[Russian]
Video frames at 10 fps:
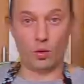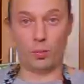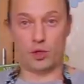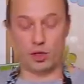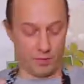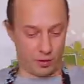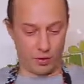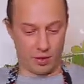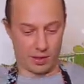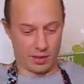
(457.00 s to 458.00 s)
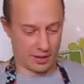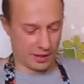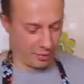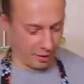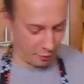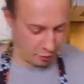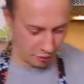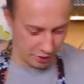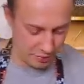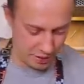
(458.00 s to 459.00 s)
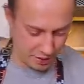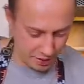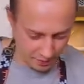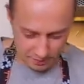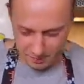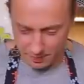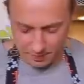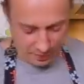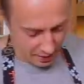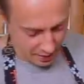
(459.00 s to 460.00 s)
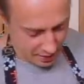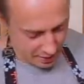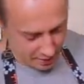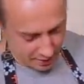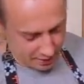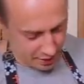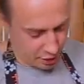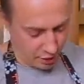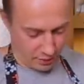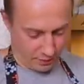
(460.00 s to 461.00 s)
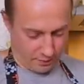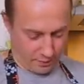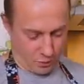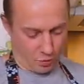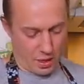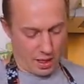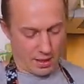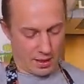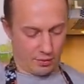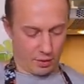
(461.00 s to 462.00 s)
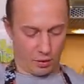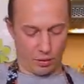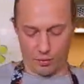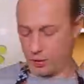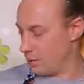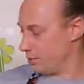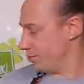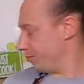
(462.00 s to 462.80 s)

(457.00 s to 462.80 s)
Ну, почти все. Осталось заправку только добить. Значит, у меня есть вот такой вот